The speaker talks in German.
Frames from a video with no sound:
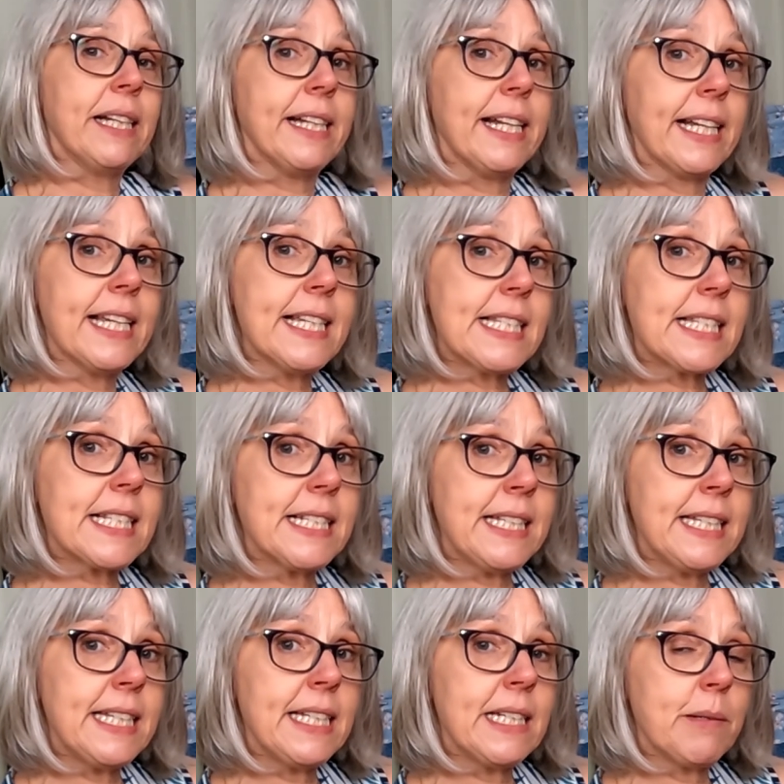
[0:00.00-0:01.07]
einer der Kisten
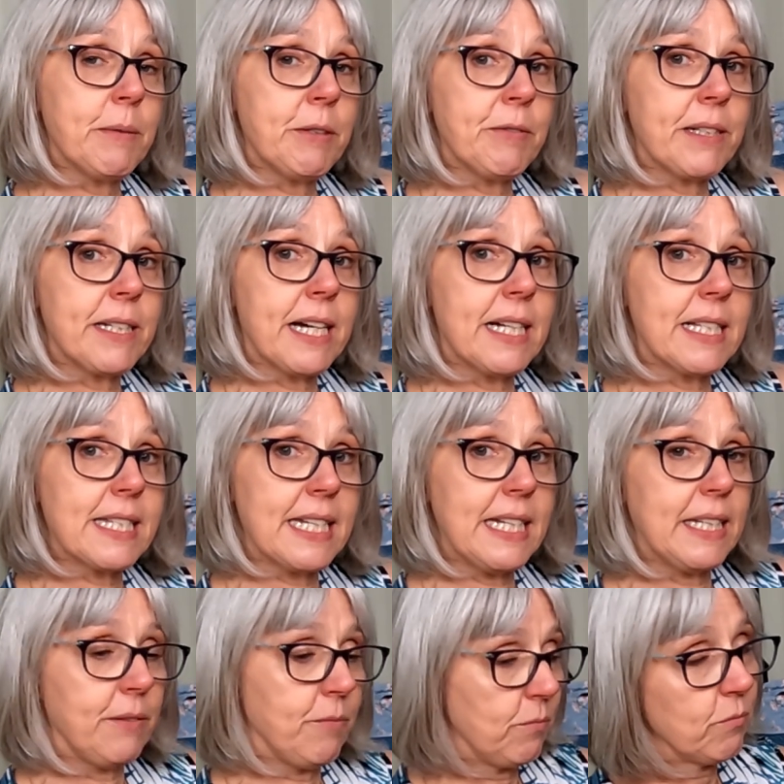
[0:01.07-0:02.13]
liegen, damit wir da
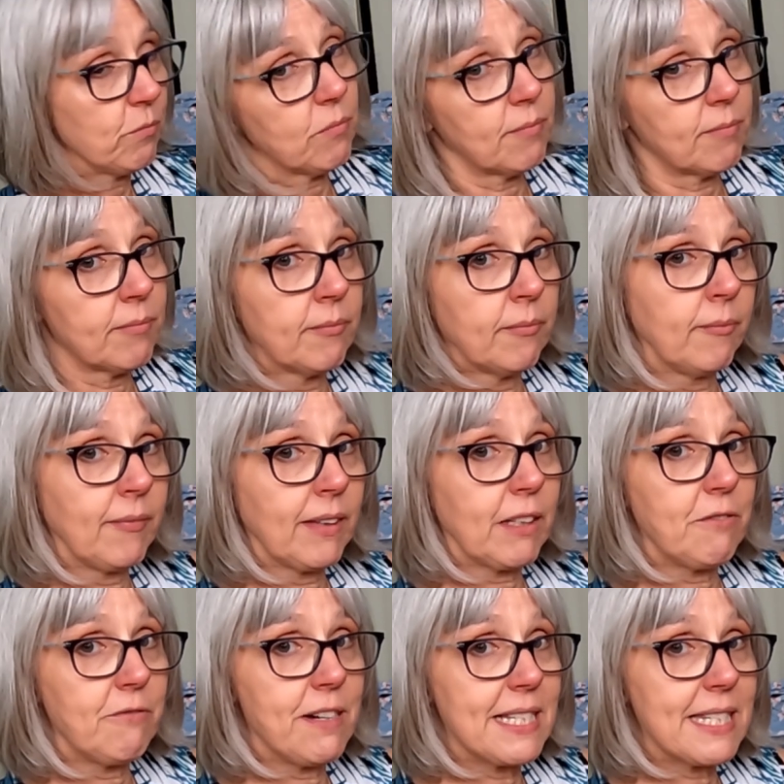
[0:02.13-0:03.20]
sehen,
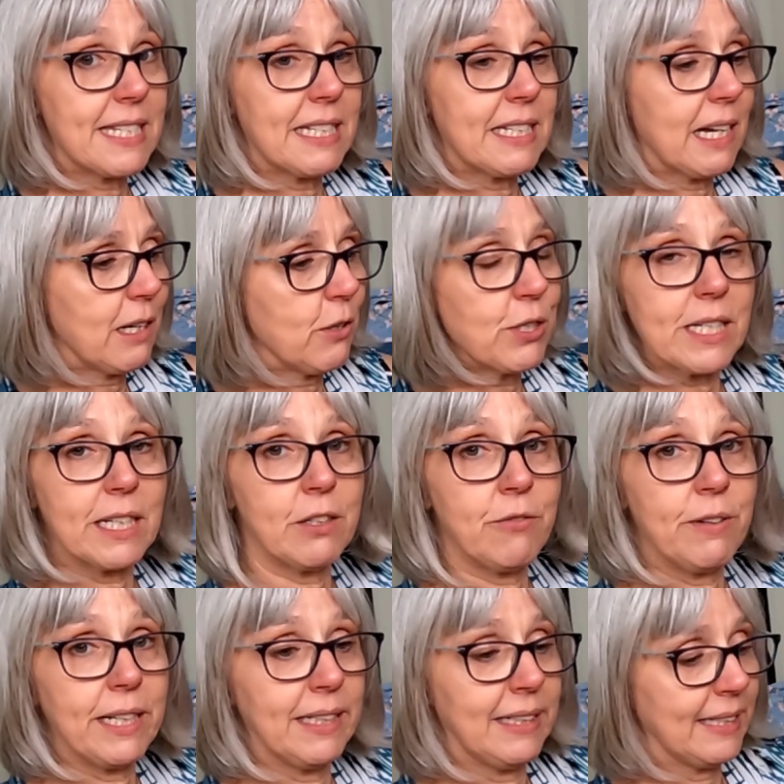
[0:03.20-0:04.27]
was sich daraus
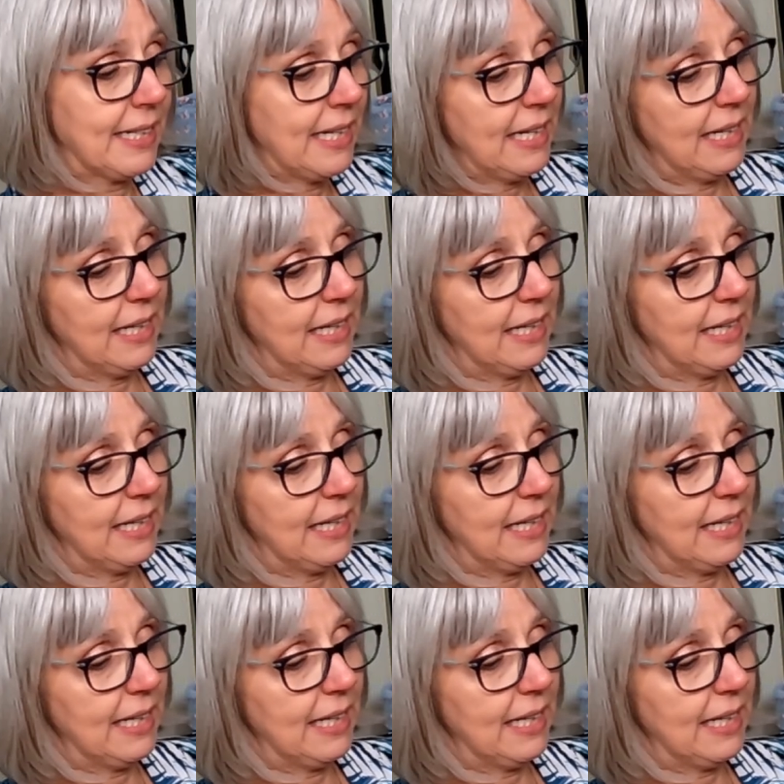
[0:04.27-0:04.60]
entwickelt.